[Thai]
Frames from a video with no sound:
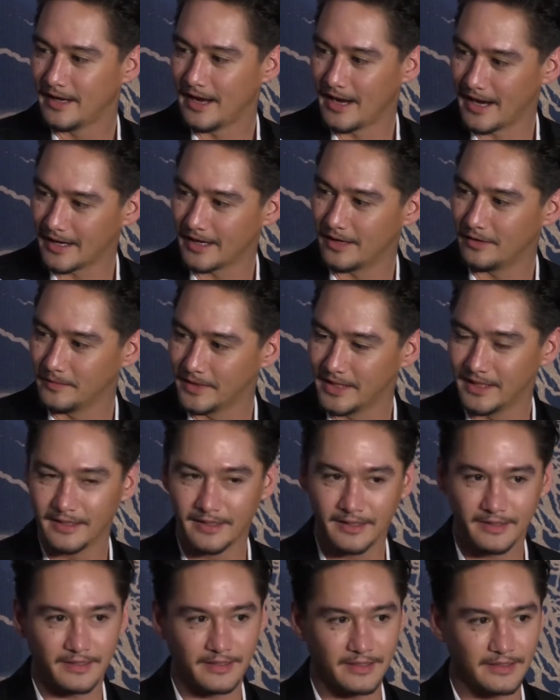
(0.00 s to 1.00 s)
หาเขาไม่
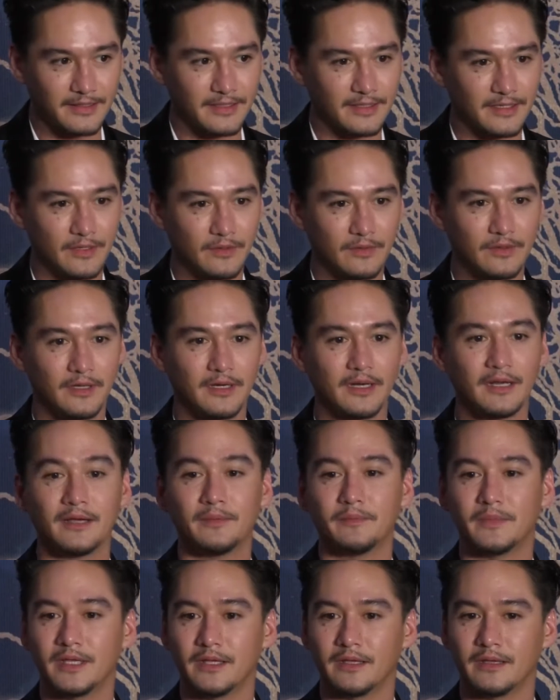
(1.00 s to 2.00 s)
เลิกอะไรเงี้ยเขาก็เริ่
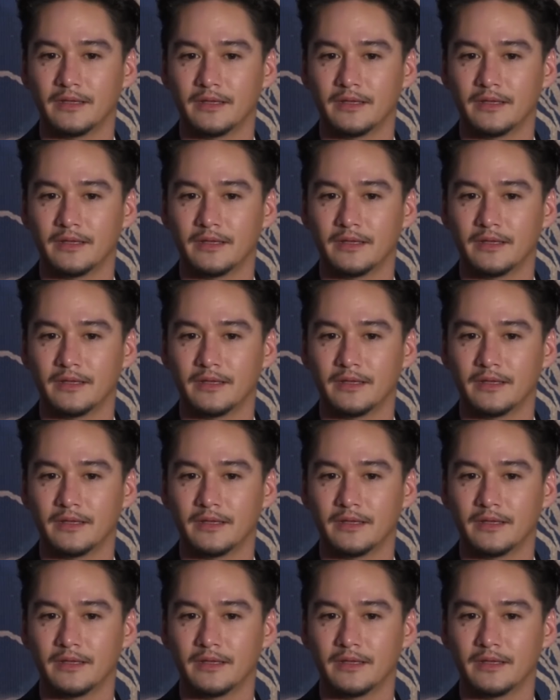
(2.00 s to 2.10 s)
มมี